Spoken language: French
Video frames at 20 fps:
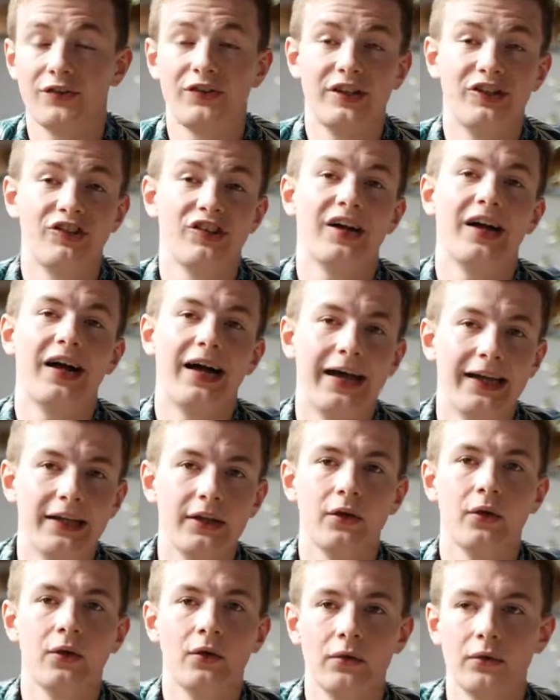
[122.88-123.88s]
que j'avais déjà
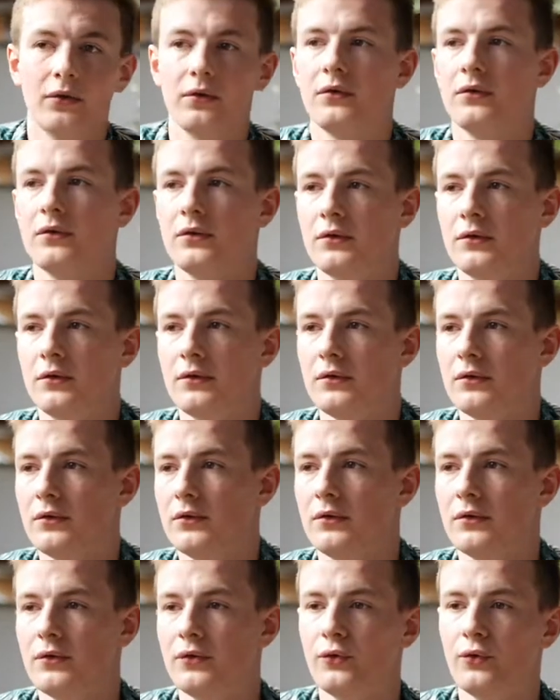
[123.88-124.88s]
un an
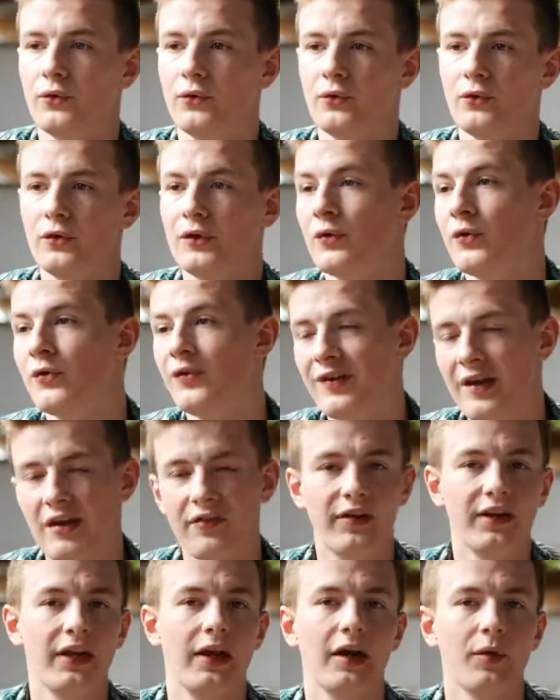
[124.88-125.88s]
de,
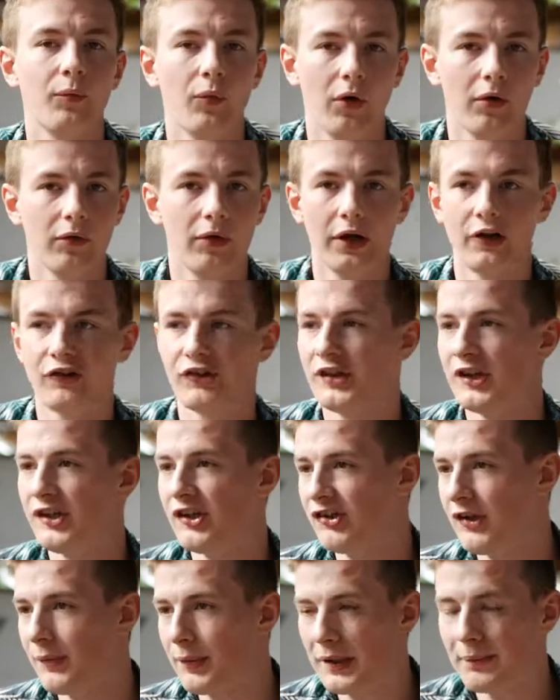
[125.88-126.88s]
CFA derrière moi. Voilà, j'étais
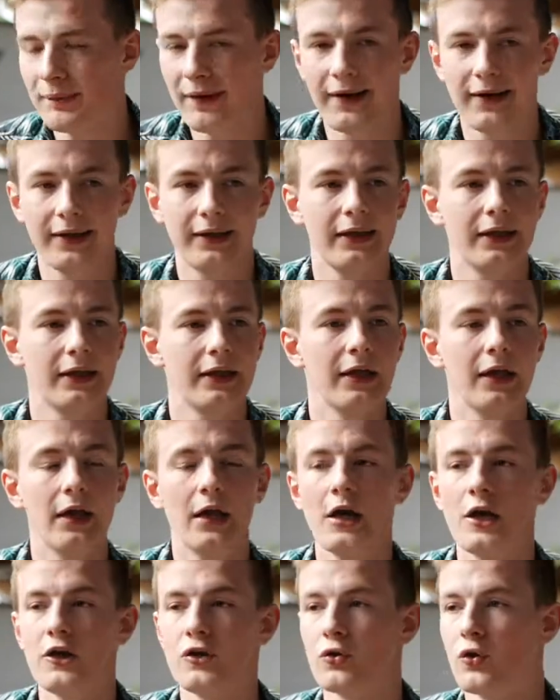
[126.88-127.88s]
déjà préparé,
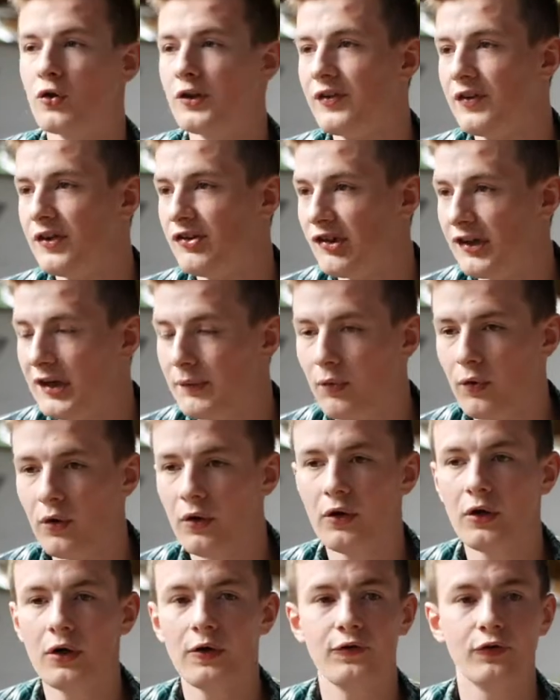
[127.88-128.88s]
je connaissais déjà les
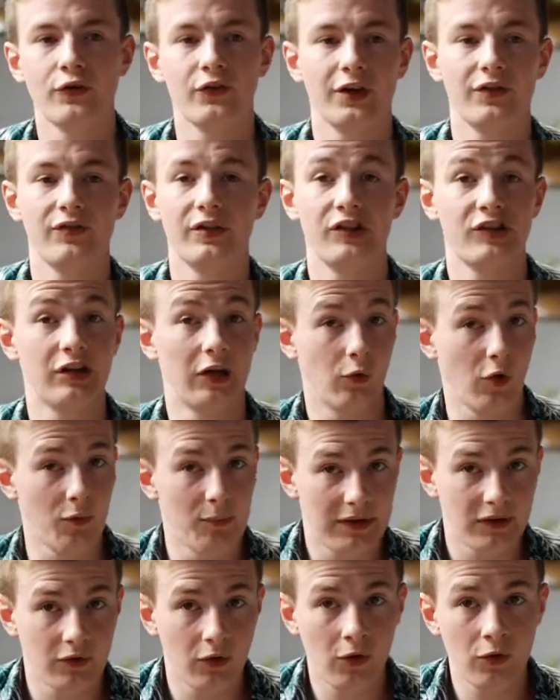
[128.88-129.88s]
profs, je savais déjà à quoi
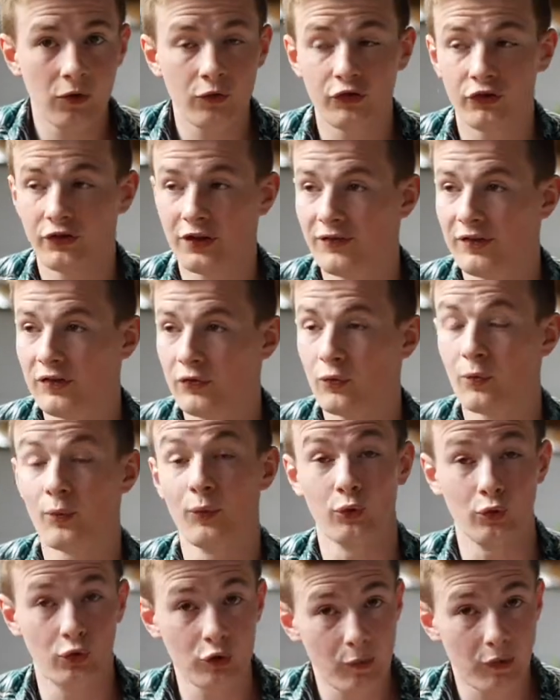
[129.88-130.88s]
m'attendre, je savais ce qu'on
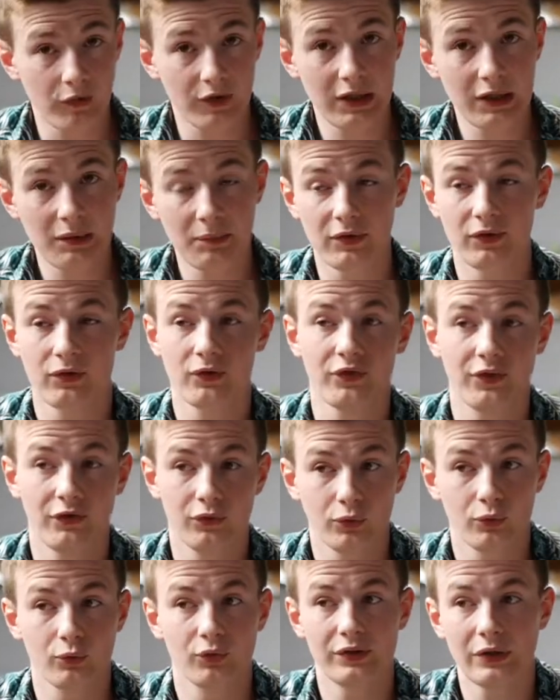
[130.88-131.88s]
me demandait, parce que c'est
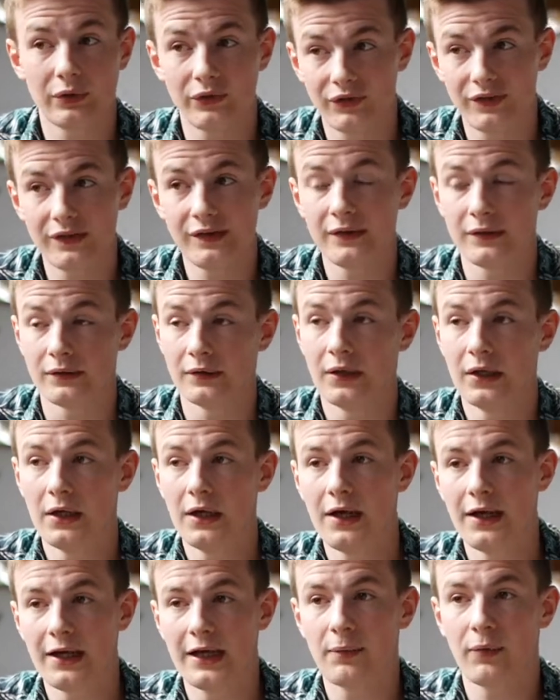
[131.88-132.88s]
surtout ça aussi euh,
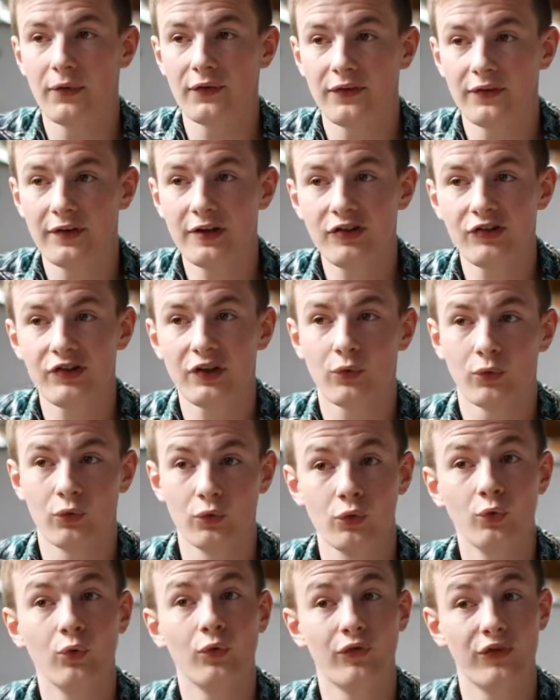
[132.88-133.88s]
l'apprentissage, c'est
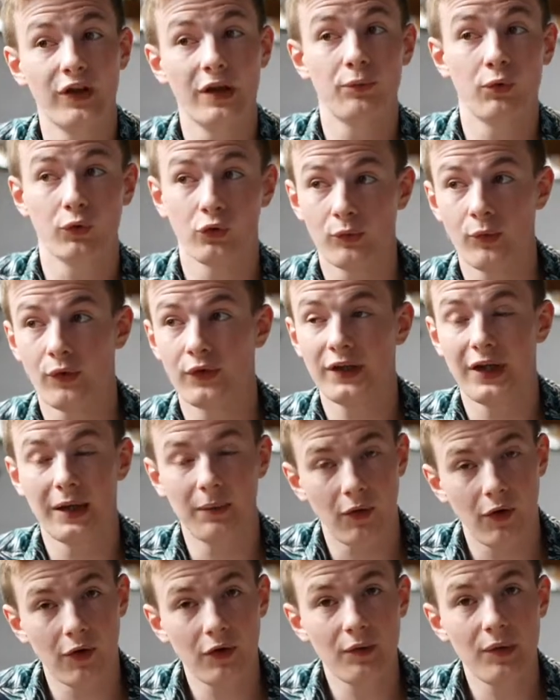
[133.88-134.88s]
qu'on nous on vient pour demander à
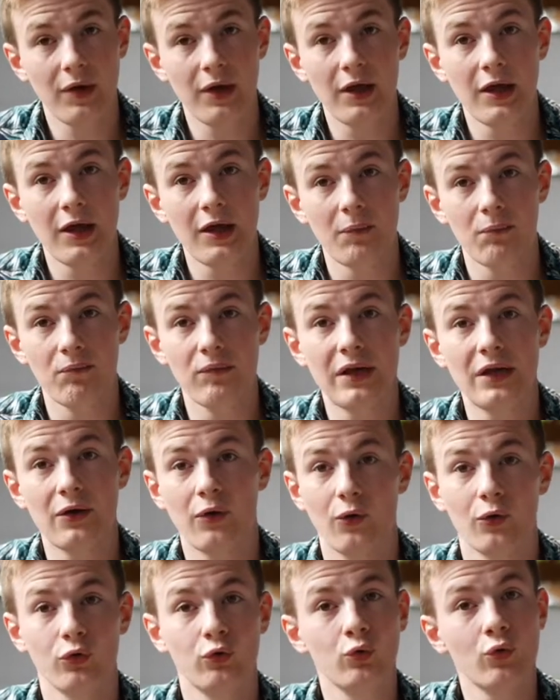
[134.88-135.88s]
apprendre, mais
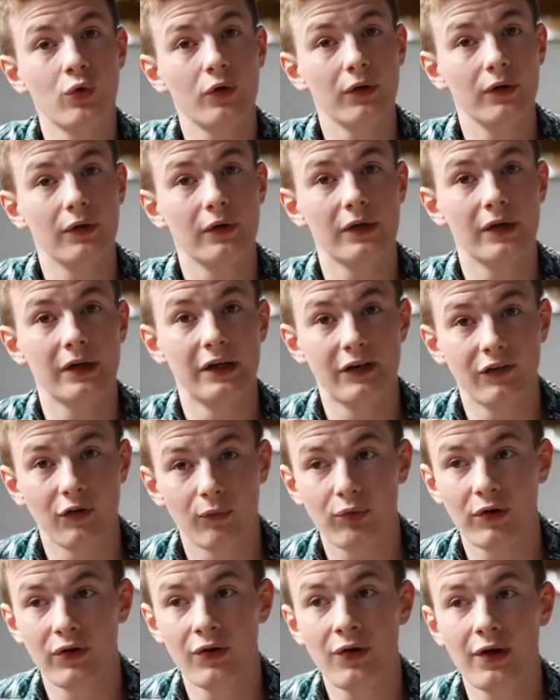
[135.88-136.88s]
en retour les
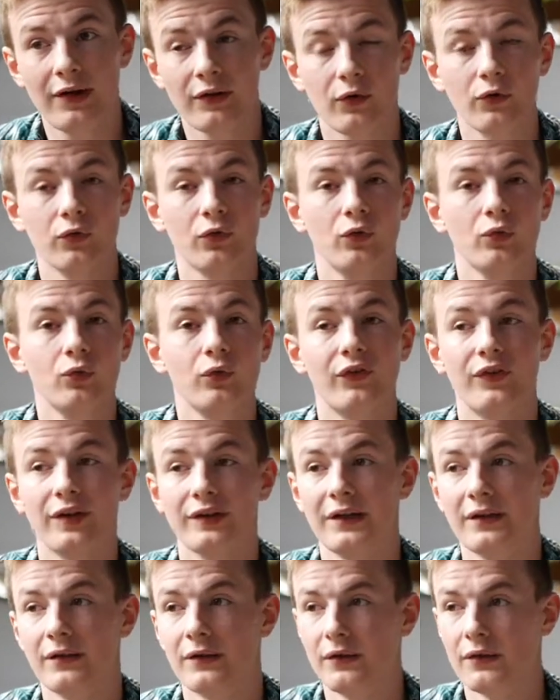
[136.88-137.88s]
employeurs attendent de nous une
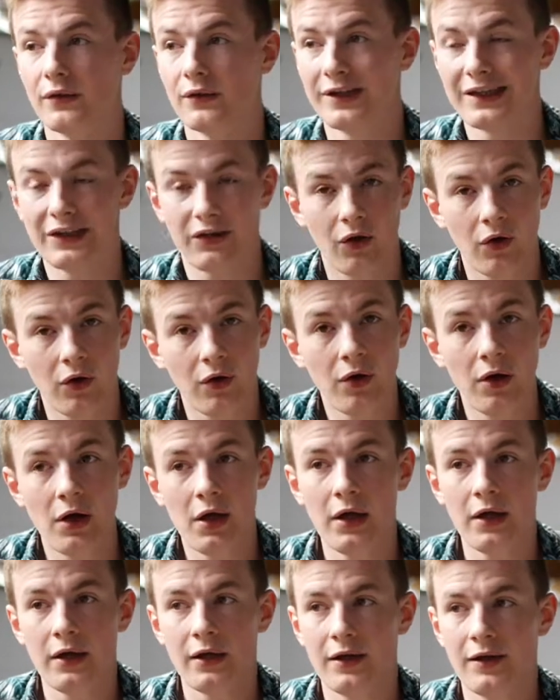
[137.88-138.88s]
certaine rigueur,
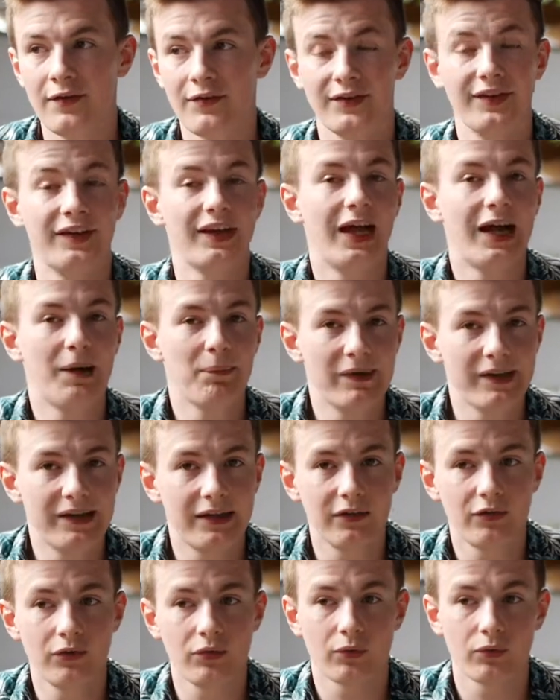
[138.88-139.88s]
une certaine
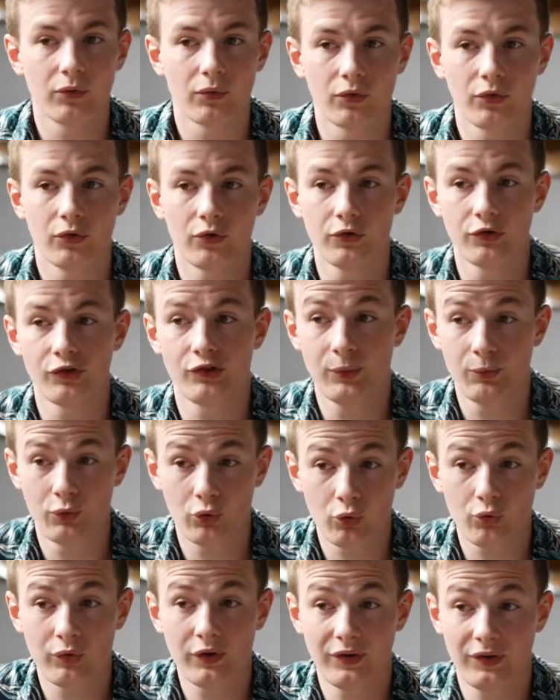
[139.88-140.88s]
implication. Donc j'ai
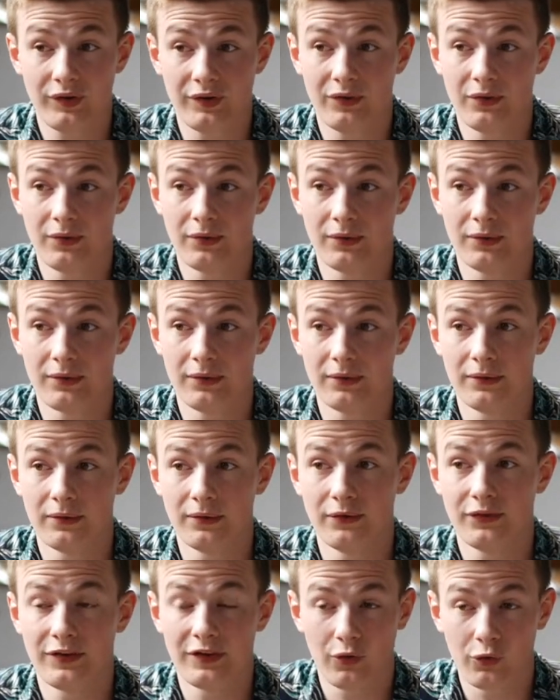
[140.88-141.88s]
pu trouver cette,
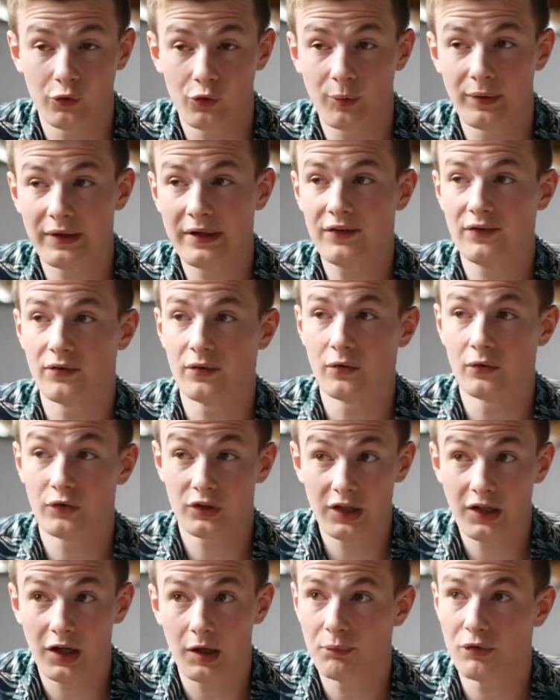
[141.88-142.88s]
cette entreprise
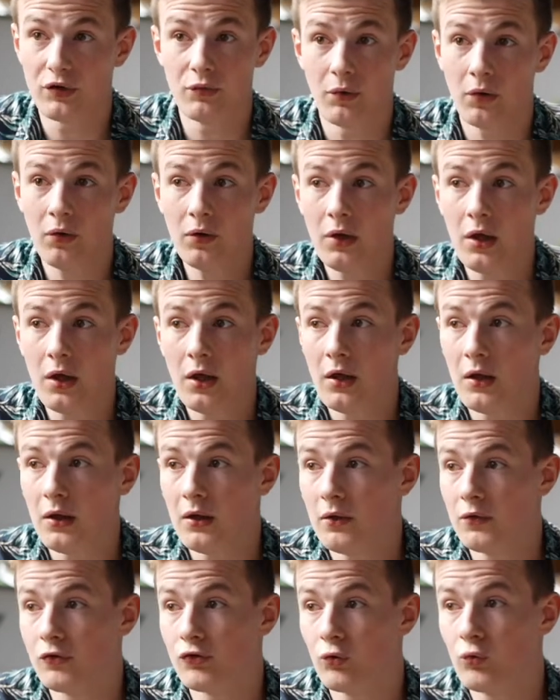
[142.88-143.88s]
très rapidement.
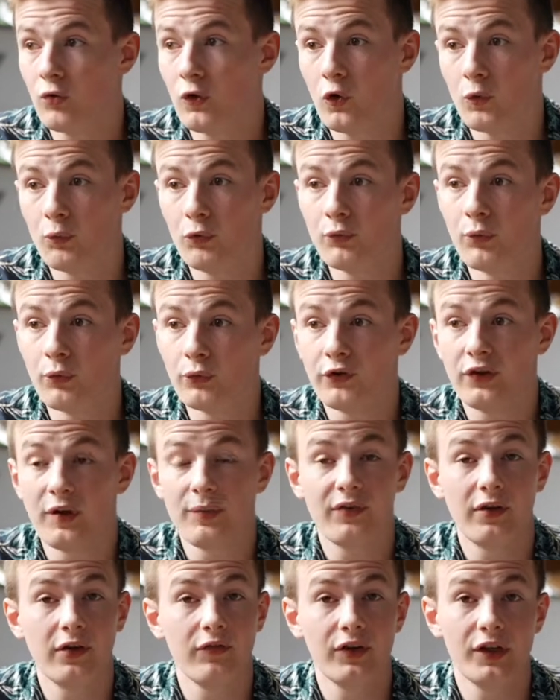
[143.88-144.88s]
Je crois qu'au bout de mon
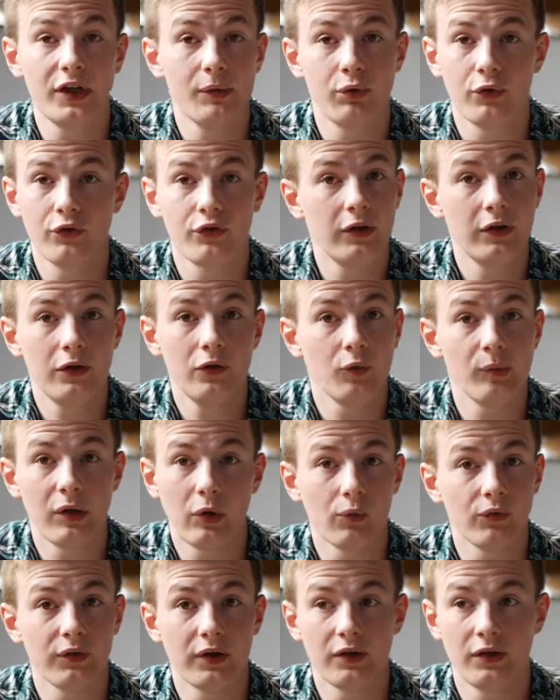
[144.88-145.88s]
deuxième CV déposé, on
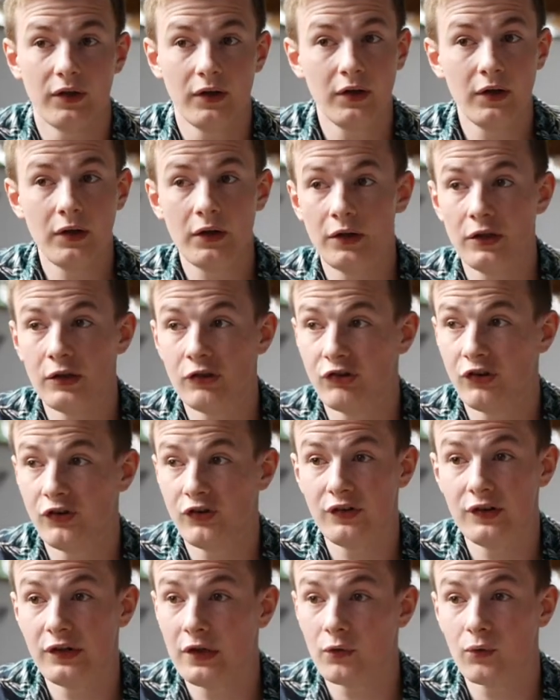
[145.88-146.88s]
m'a contacté et j'ai
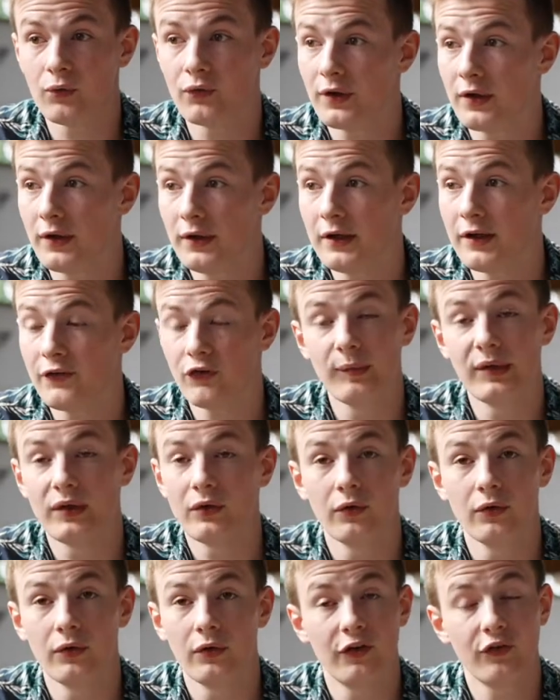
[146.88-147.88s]
signé un contrat la
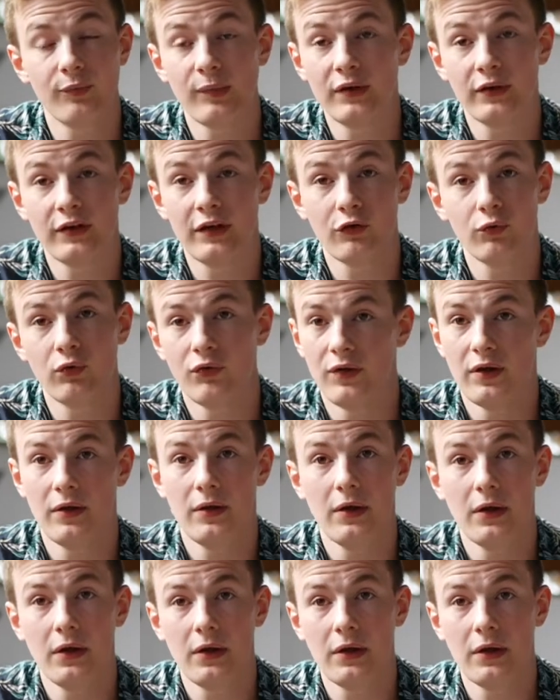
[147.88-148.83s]
semaine, qui a suivi.